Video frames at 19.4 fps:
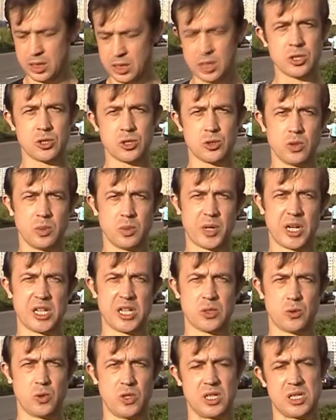Что
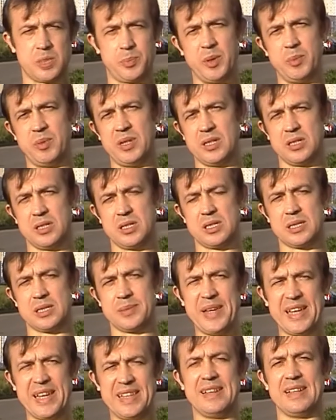происходит с, библи... с
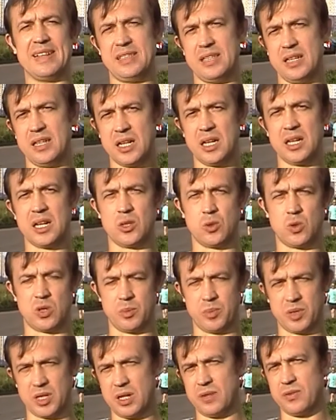медиатекой, которая
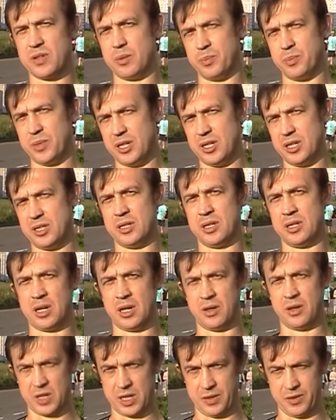была в кабинете
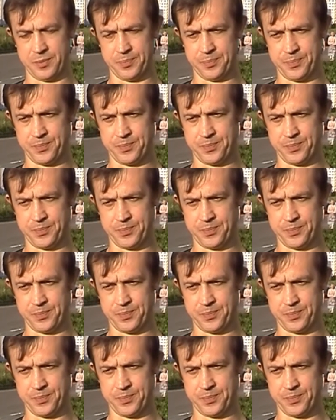Айвави?